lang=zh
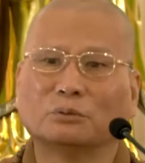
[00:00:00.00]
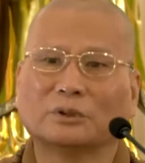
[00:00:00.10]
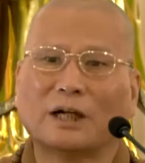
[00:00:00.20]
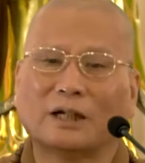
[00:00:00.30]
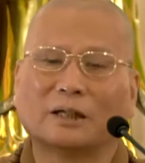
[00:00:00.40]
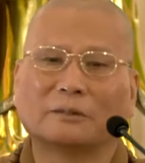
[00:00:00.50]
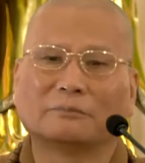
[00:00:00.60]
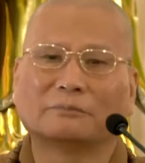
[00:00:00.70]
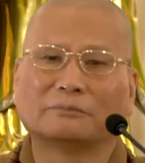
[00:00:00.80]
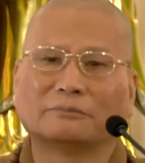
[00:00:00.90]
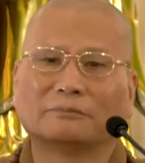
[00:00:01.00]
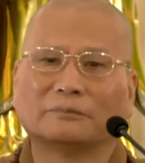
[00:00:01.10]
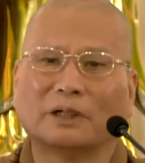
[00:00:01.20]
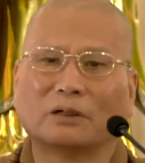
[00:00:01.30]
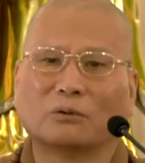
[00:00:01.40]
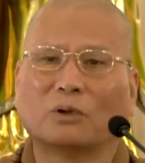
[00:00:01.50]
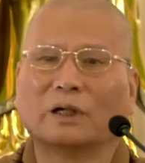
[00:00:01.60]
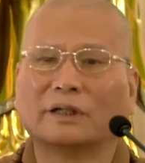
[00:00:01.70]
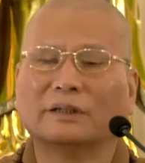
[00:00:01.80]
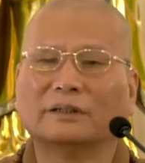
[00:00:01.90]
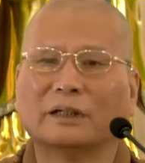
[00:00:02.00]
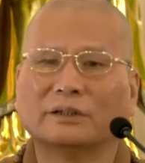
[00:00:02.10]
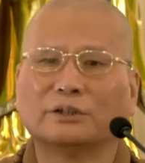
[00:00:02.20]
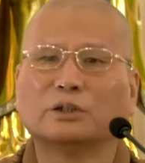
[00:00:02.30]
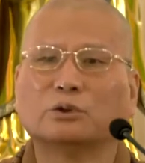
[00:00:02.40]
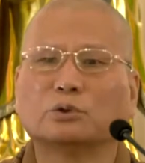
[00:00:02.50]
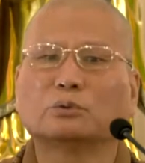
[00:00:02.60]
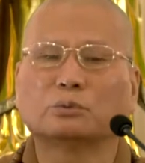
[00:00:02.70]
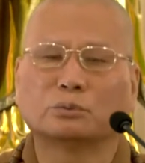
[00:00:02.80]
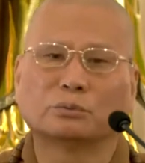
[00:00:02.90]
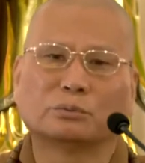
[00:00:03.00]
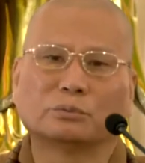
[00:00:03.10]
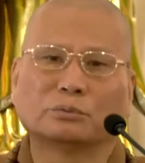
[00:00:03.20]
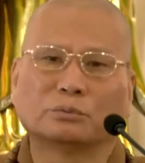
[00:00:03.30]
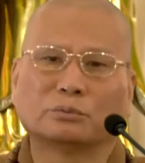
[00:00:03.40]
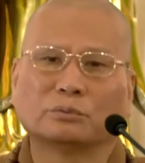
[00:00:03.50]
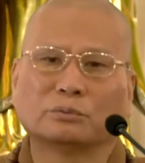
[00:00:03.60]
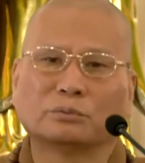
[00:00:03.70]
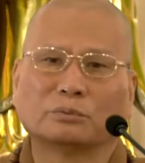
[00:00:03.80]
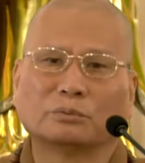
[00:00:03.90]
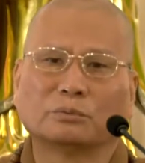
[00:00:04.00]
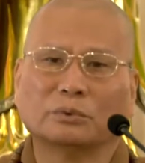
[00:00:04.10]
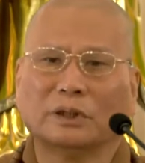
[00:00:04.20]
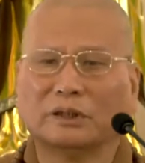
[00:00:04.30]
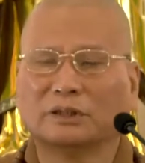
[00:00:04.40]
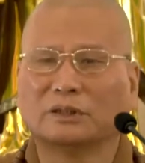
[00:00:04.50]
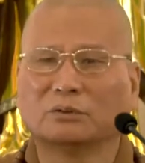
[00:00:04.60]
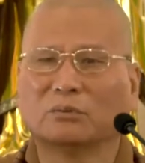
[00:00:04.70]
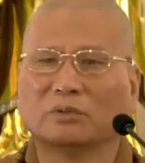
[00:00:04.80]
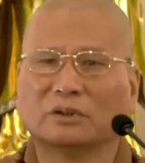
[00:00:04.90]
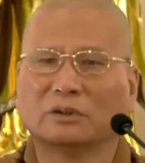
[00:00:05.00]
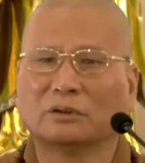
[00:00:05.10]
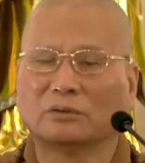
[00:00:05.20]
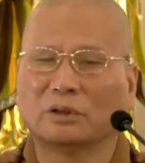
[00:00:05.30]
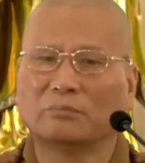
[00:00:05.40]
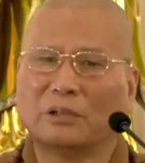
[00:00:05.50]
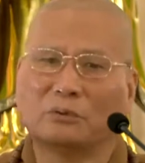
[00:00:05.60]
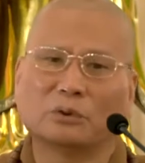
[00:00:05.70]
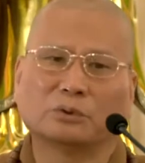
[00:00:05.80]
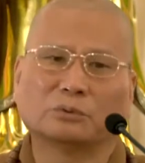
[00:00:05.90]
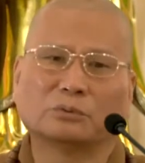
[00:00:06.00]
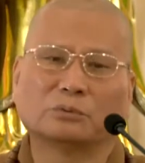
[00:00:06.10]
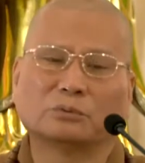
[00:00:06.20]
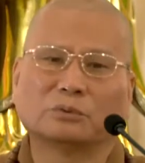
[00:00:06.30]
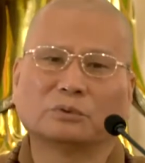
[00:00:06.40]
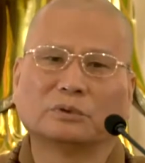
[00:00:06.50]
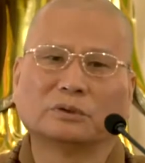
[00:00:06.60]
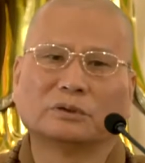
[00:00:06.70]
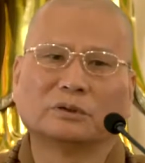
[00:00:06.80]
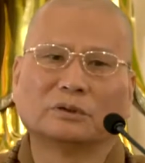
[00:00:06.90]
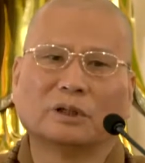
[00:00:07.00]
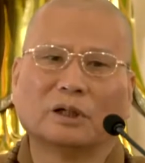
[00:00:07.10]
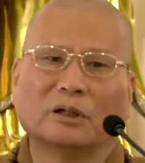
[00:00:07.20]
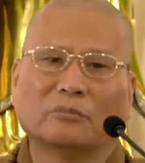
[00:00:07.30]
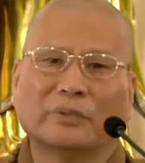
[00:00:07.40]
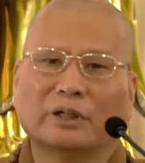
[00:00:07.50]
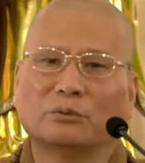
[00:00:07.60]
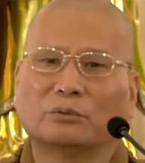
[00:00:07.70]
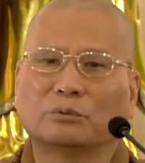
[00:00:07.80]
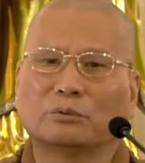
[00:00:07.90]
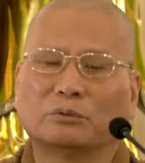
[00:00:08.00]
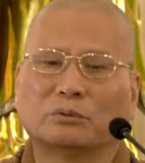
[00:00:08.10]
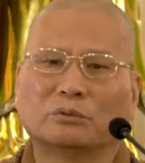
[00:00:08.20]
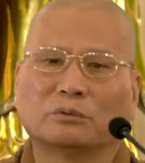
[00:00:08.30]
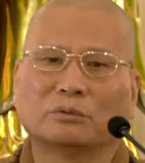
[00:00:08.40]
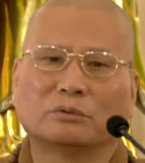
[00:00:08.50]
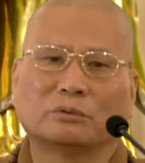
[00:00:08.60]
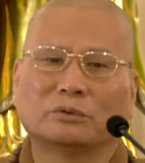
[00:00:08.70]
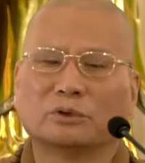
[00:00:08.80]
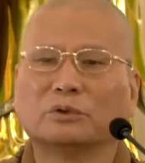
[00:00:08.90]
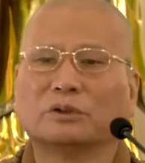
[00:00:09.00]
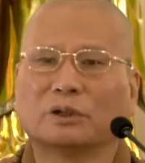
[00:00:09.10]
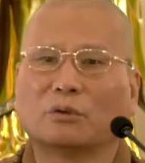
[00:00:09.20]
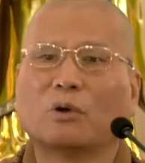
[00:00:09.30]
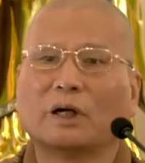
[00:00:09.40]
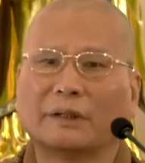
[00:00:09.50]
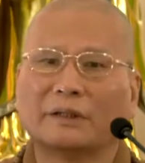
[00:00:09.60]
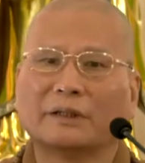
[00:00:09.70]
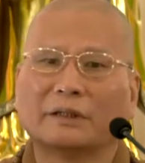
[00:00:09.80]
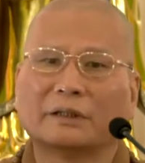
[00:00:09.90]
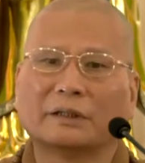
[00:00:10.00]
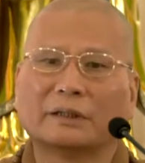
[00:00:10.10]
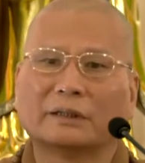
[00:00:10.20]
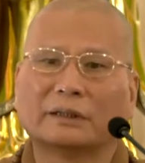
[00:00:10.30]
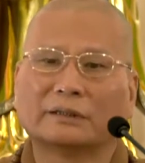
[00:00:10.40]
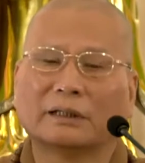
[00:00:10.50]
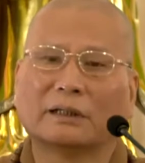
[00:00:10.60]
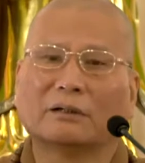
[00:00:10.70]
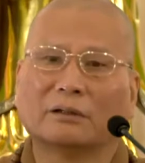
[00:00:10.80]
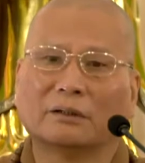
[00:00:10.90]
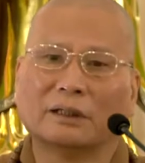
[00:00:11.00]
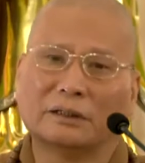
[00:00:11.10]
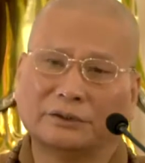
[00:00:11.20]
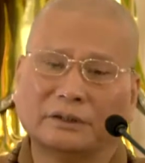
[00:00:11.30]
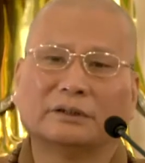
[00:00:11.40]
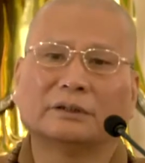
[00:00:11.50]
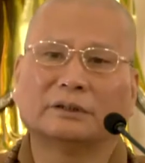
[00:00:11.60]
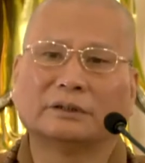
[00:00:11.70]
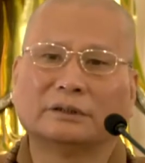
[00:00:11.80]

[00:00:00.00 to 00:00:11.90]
无常，啊，光阴呐，迅速，啊，因此我们都要把握住，啊，每一寸的光阴啊，大家好好来学习，